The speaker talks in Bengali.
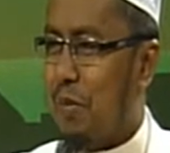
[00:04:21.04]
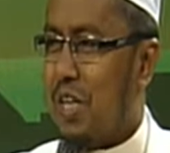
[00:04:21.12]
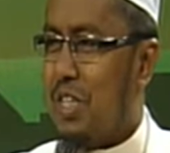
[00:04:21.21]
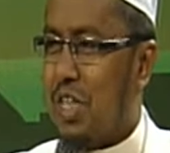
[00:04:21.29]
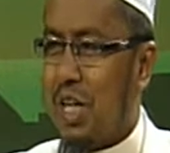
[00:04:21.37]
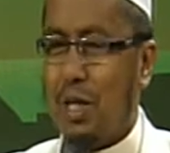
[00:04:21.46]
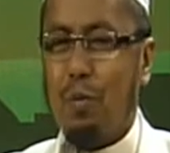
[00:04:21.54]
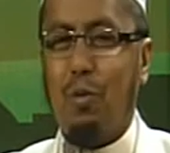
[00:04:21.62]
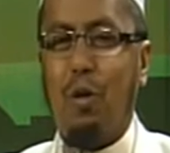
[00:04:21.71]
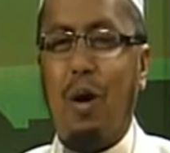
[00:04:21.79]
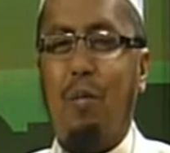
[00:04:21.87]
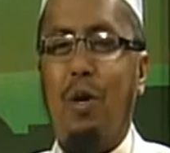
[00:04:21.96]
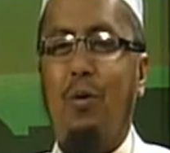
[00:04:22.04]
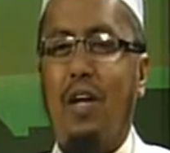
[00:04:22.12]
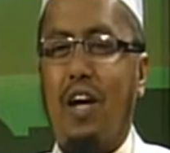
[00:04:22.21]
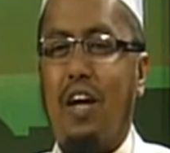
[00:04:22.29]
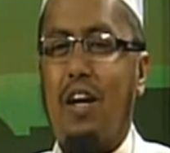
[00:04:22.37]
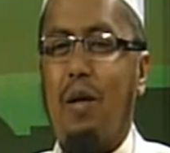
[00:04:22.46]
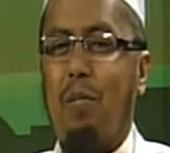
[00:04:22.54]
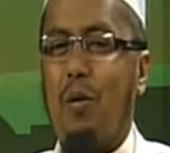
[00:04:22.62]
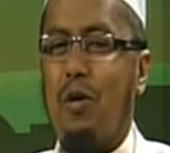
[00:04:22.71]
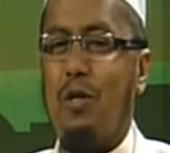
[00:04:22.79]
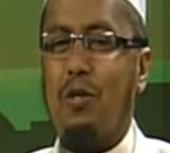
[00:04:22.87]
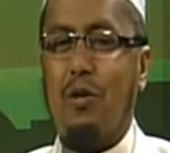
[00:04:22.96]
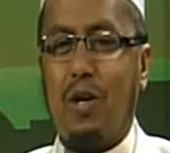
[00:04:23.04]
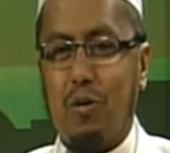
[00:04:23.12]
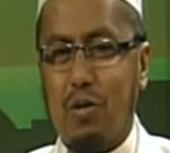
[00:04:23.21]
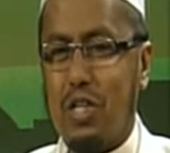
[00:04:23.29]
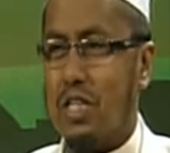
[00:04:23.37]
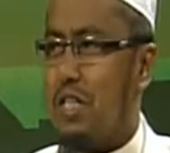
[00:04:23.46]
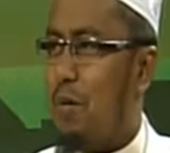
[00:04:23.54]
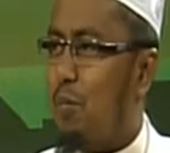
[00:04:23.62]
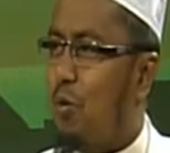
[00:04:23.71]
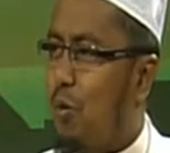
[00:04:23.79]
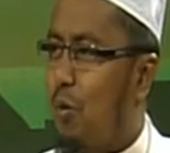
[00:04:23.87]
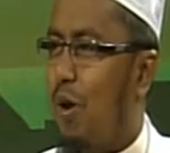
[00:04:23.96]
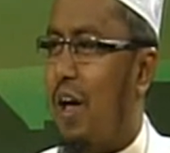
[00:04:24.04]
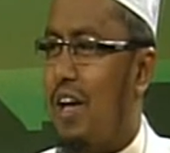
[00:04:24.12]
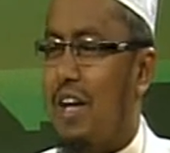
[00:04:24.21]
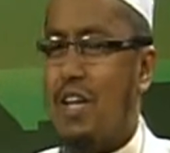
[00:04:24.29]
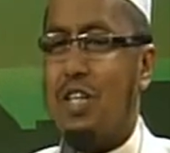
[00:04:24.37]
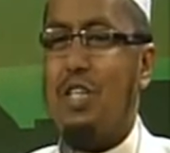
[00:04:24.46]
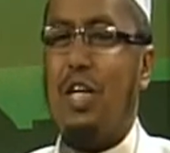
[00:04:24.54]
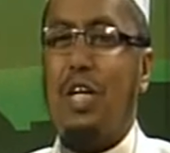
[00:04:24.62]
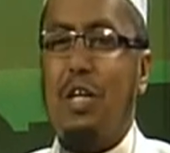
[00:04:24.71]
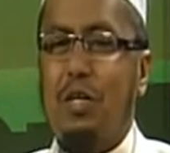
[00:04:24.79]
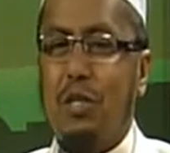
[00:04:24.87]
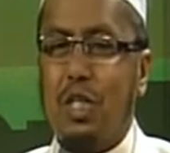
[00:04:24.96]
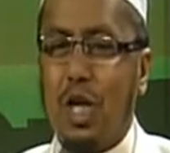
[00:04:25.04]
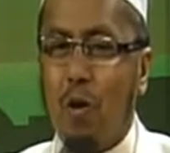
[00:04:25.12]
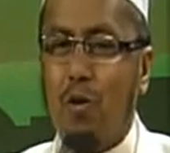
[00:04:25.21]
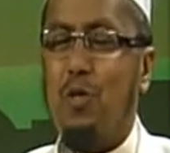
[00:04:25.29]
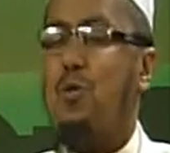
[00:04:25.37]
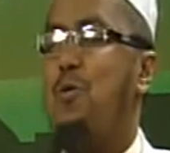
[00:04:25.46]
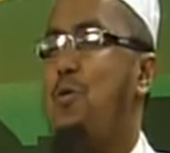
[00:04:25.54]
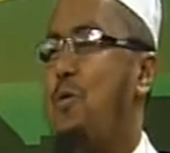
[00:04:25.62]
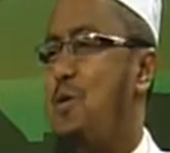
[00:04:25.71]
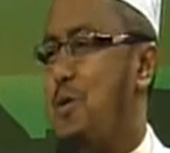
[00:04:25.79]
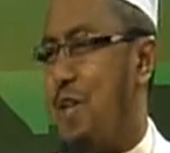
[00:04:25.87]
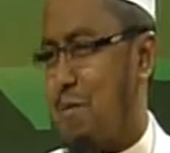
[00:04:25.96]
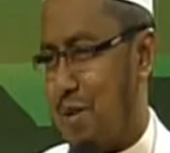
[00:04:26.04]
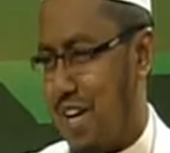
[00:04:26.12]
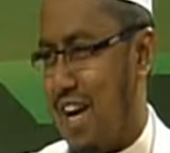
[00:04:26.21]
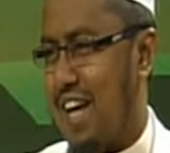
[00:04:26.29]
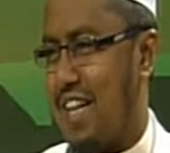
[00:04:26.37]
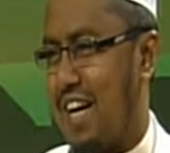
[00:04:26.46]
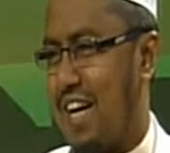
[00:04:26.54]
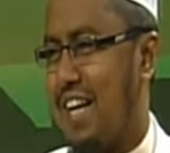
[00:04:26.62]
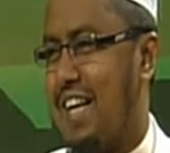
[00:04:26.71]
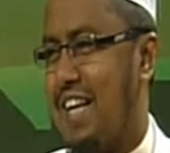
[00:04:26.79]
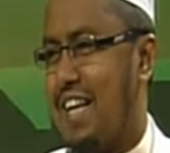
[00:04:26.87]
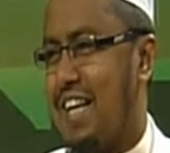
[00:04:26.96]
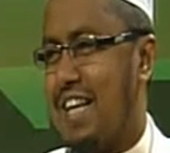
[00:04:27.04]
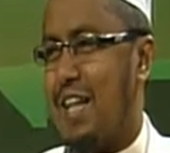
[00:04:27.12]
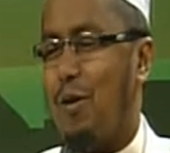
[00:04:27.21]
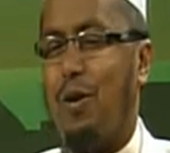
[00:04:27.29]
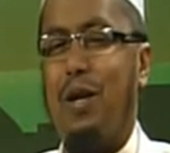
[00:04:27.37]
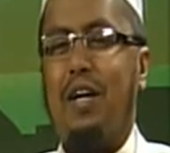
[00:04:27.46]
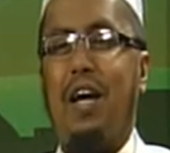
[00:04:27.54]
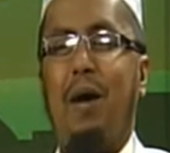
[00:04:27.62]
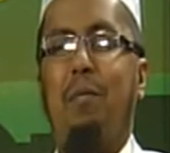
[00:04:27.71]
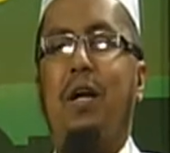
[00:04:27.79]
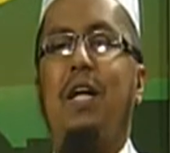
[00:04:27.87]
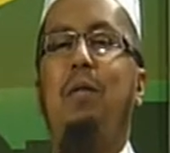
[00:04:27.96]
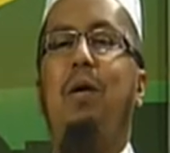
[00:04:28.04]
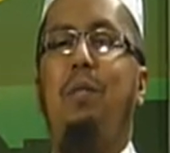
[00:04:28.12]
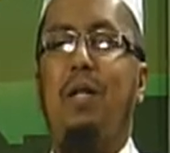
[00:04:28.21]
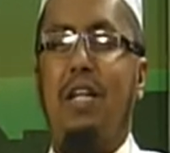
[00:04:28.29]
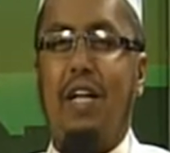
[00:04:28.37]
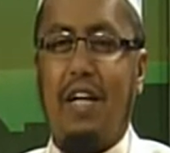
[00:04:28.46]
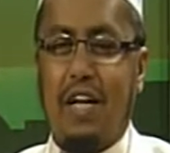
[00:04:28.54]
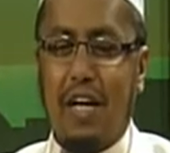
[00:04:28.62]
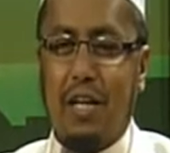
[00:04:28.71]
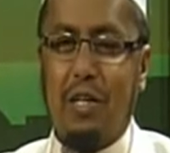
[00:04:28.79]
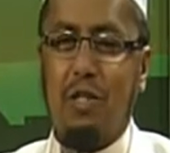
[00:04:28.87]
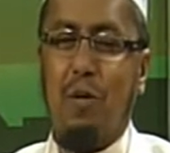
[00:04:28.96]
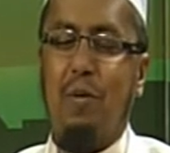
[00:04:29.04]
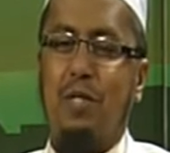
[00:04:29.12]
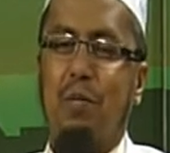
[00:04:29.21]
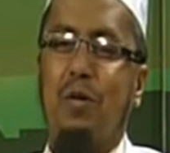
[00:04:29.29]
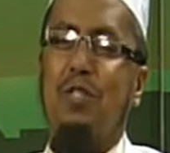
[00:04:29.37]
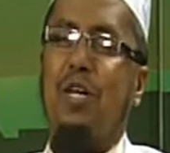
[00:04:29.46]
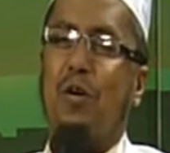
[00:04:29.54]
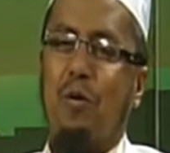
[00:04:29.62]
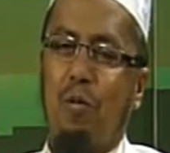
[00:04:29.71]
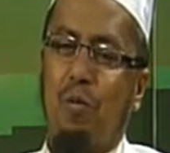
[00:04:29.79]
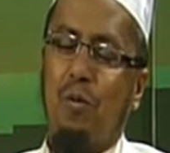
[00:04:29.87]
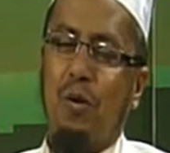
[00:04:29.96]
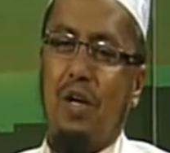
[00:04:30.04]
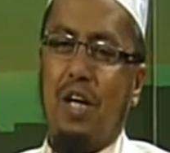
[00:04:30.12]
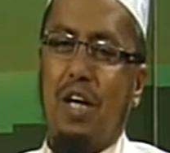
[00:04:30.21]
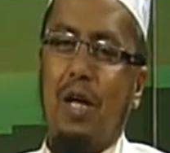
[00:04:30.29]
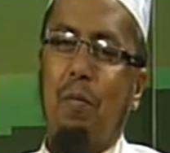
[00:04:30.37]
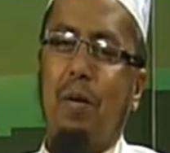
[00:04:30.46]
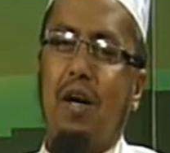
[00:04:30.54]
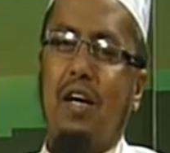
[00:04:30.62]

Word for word: শান্তিপূর্ণ আমার অধিকারকে পাওয়ার জন্য একটু চেষ্টা মুখ খোলা সেই সাহসটুকুও যদি আমাদের না থাকে তাহলে আমরা কিভাবে দিনকে এই সমাজে প্রচার করব কিংবা